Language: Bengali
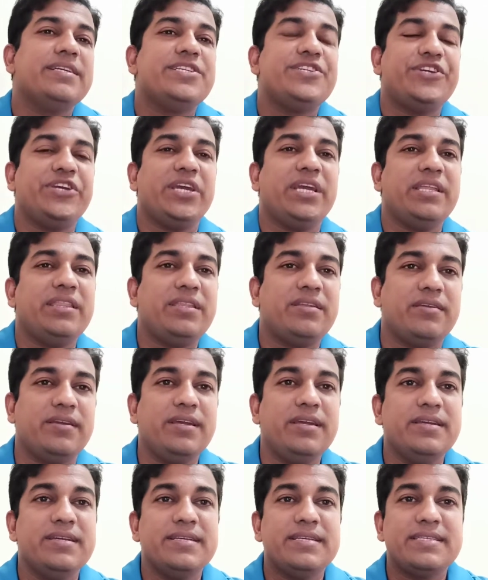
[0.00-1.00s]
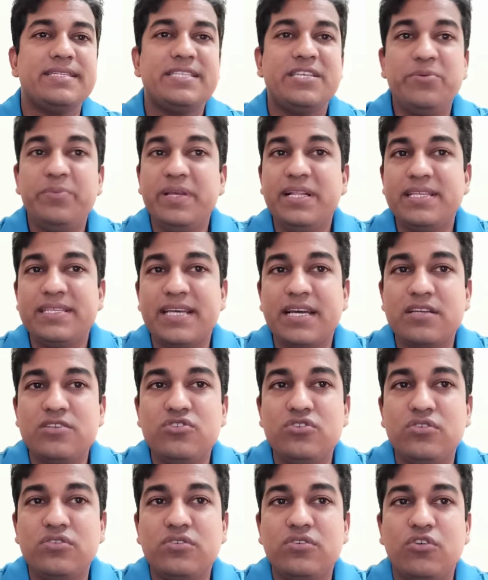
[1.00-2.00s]
সেক্ষেত্রে সিভিল
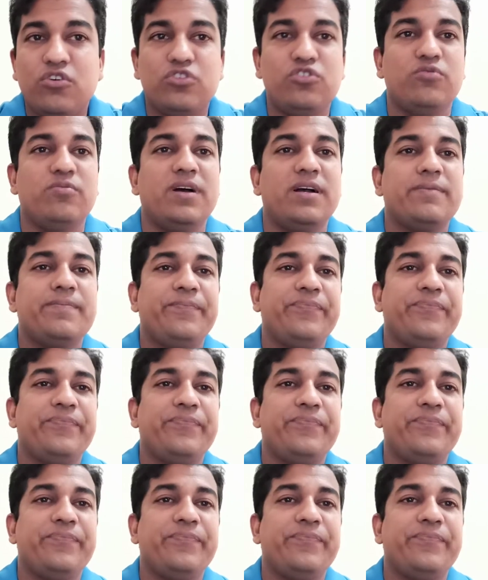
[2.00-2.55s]
সার্জন অথবা